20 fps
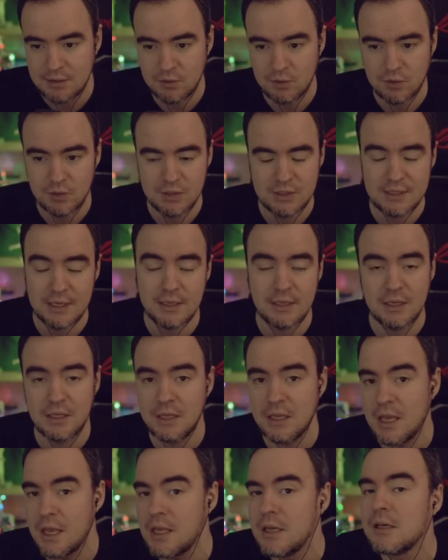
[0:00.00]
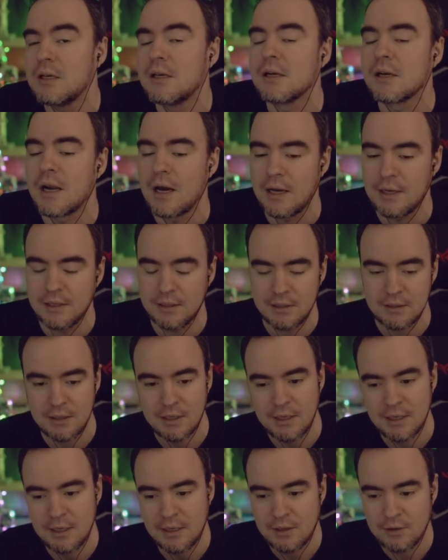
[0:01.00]
Ну, то есть они не играли.
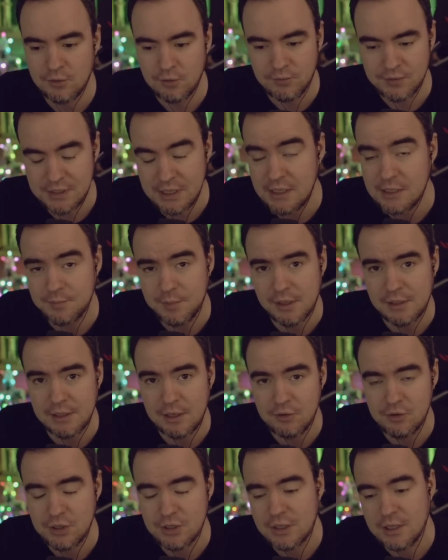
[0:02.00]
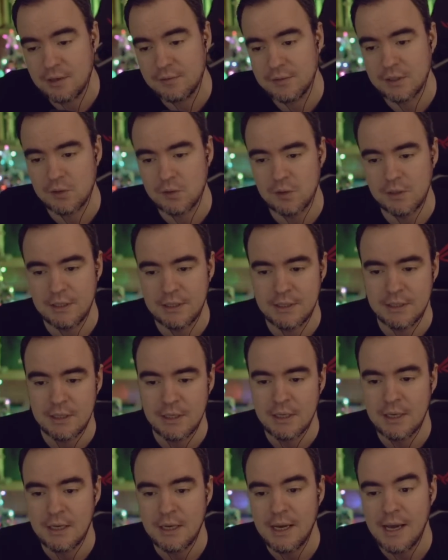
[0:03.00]
Ну, все исполняющие главные роли
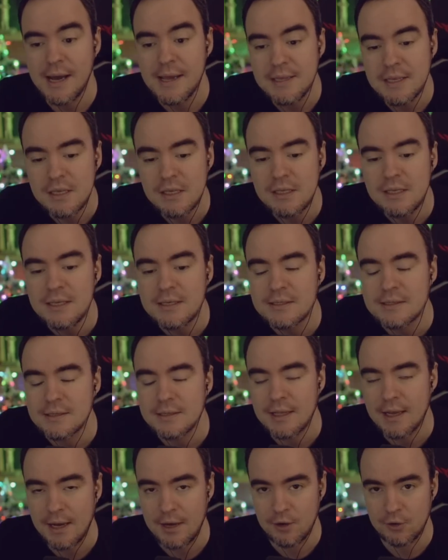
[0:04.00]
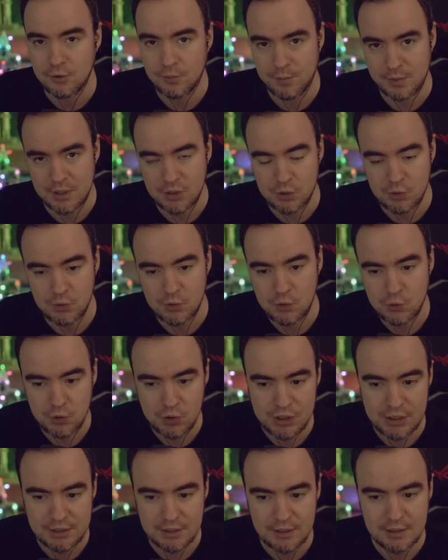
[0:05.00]
они не знают, про что
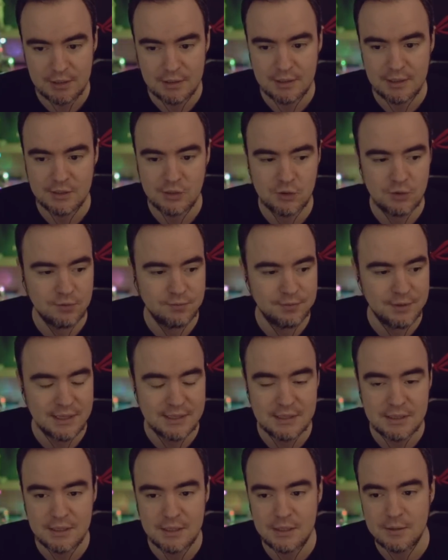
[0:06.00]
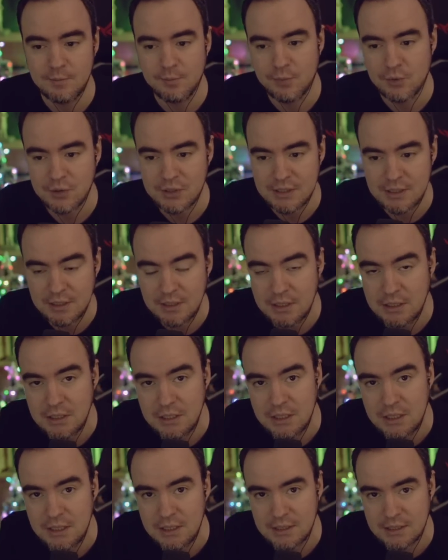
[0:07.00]
сюжет игры Last of Us, и им просто
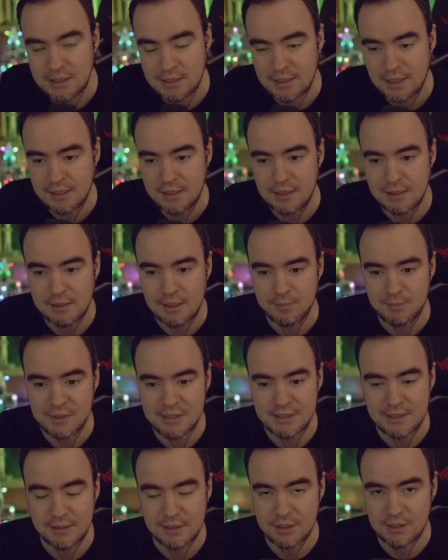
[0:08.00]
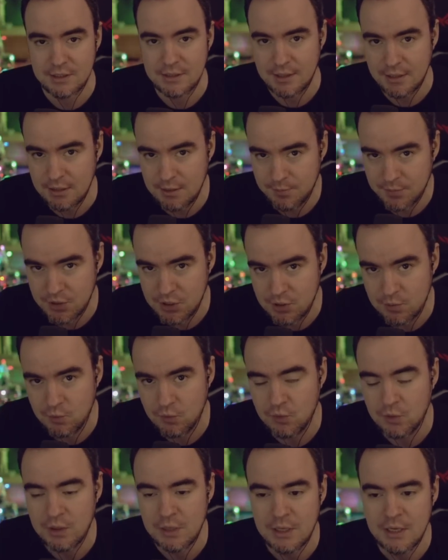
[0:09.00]
неинтересно, какие там персонажи. Знаете
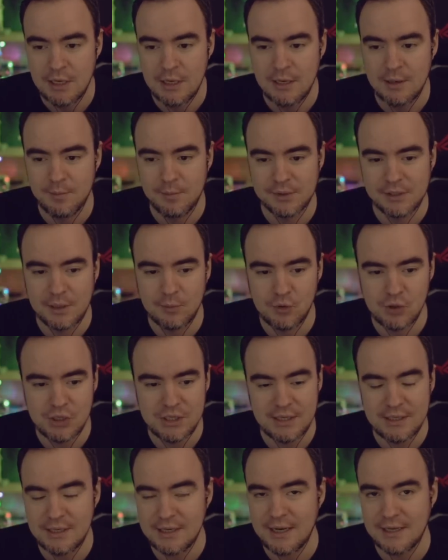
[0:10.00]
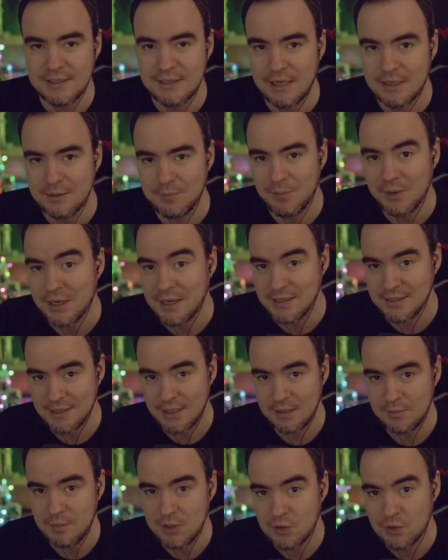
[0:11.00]
почему? потому что они хотят
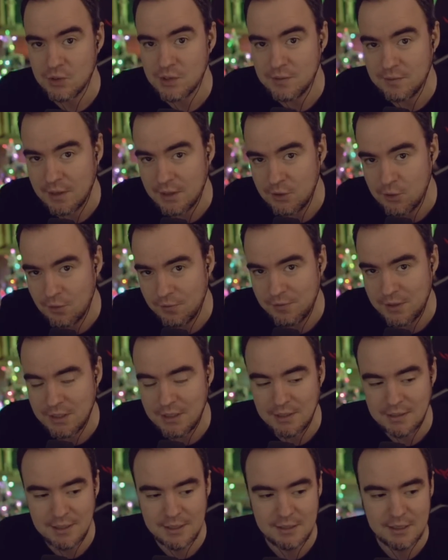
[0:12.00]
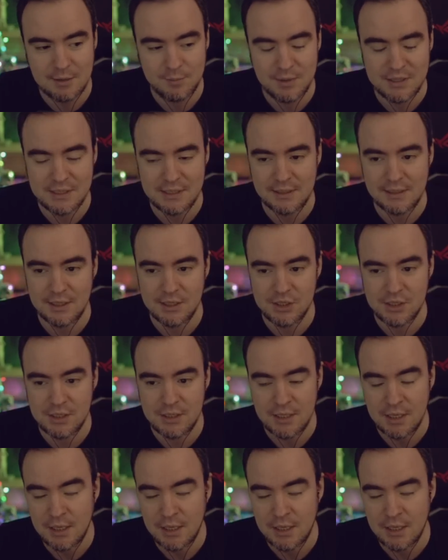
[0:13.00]
показать миру свое видение этих персонажей.